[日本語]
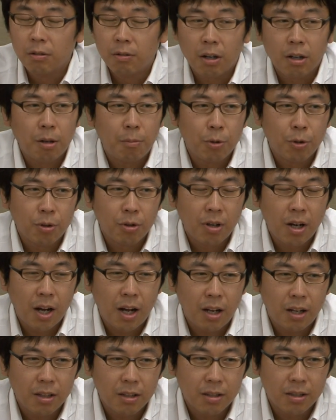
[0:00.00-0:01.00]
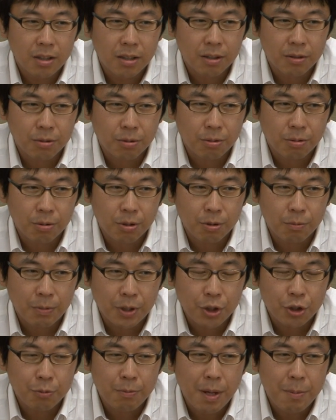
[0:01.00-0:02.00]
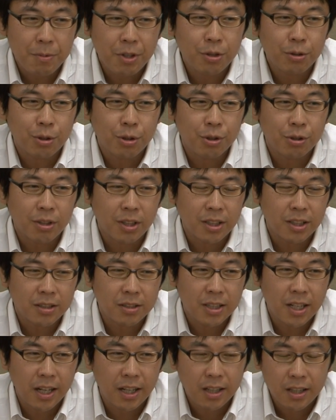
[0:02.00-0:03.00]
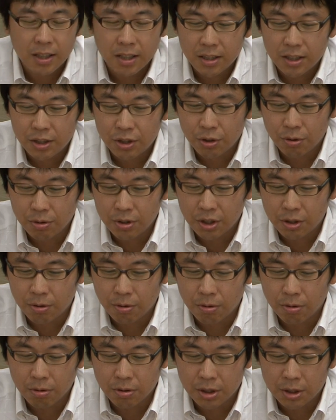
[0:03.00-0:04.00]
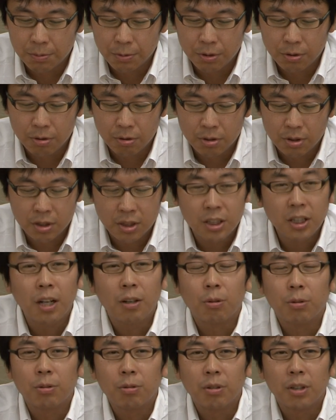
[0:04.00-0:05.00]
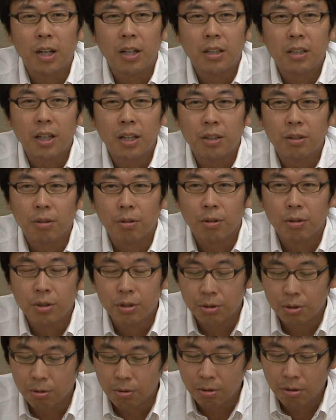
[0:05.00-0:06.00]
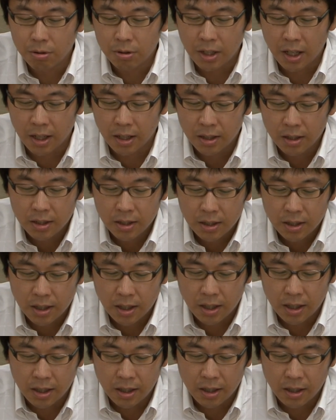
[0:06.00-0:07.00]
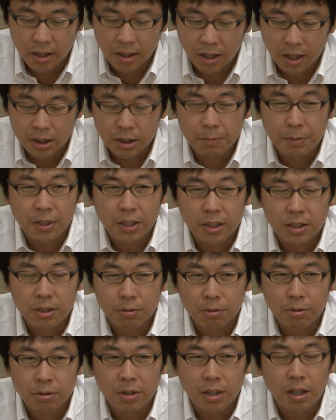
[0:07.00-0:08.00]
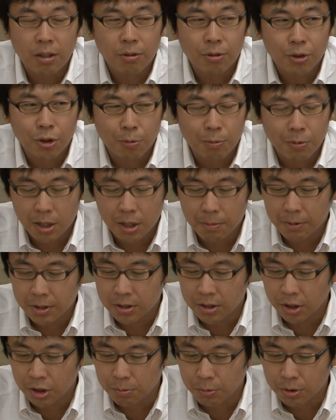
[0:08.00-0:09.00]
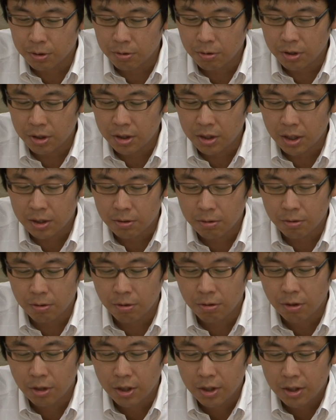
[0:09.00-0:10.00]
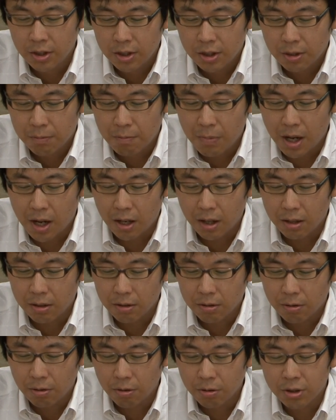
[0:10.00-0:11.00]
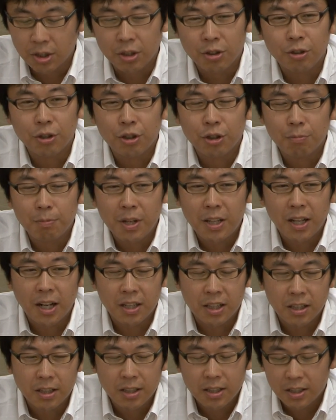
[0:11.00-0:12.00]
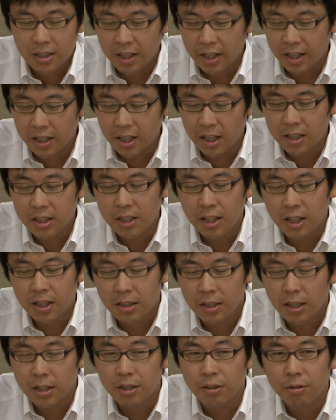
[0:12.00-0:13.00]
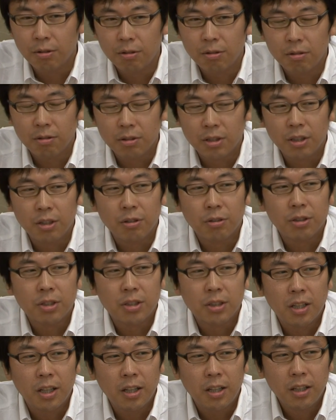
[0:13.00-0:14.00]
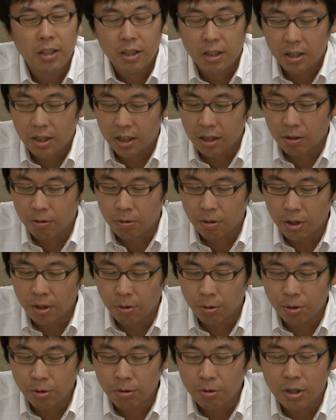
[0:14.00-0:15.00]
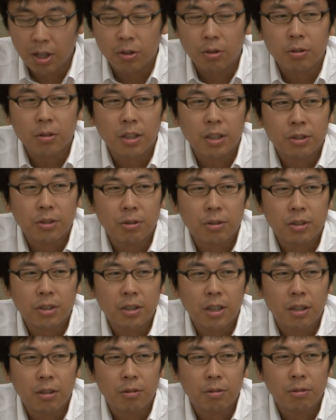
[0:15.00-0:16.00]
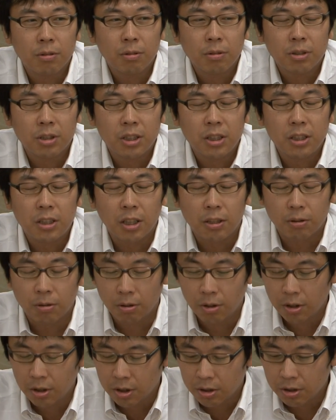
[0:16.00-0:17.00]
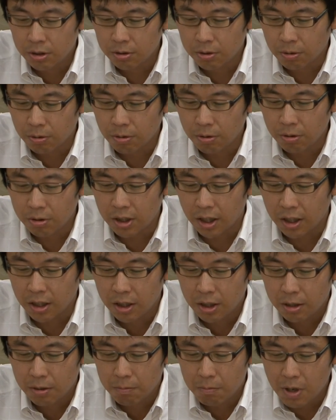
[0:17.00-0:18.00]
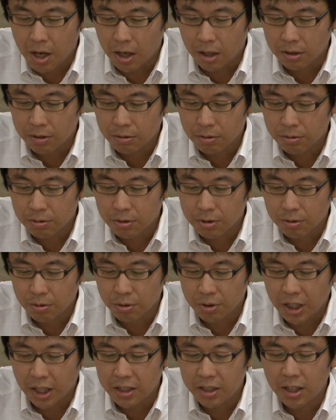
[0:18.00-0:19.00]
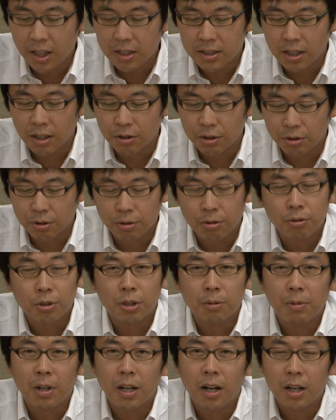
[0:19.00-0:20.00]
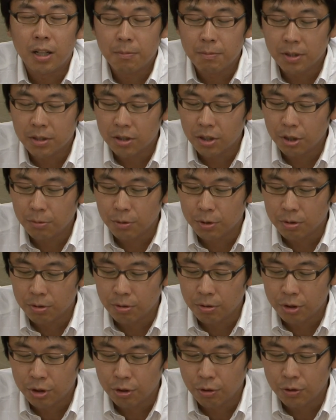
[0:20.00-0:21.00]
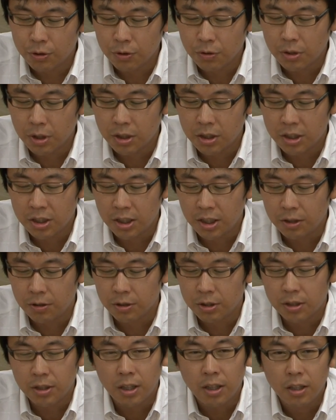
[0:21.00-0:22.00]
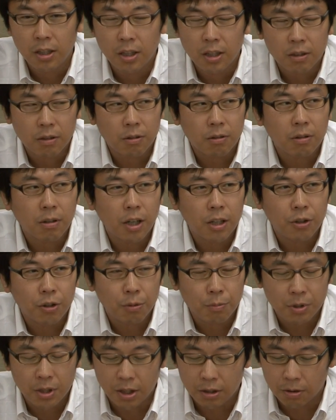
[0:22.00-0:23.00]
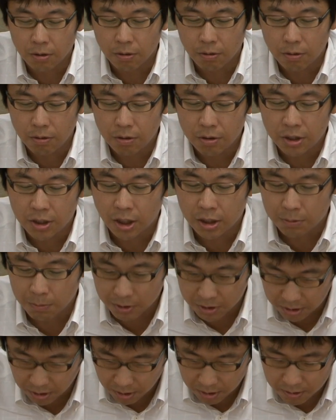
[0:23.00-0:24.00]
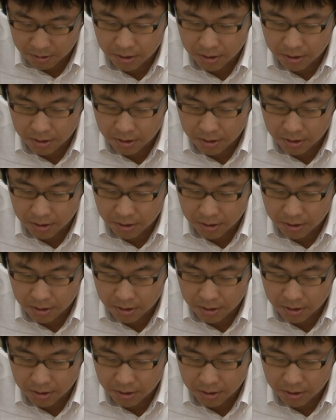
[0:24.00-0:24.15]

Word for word: 若者があの夢見るというかですね、非常にこう自分の好きなことをやりたいというところで、えー、始めた仕事であろうとれますけども、そういったその、まあ、本人の夢なり、えー、やりがいなりを利用して、えー、これほどの過酷な長時間労働を強いたというところで、まあ、そのやりがい搾取という言葉がありますけども、その象徴的事例として今回ノミネートいたしました。